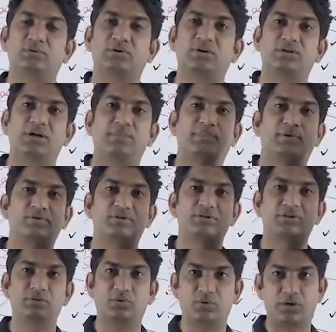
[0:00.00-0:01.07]
और का था पहुंच
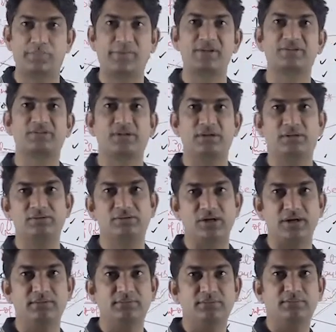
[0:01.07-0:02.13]
किसी और के पास चल
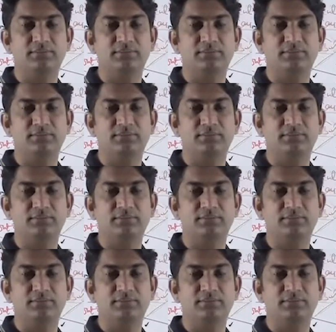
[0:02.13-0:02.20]
जाए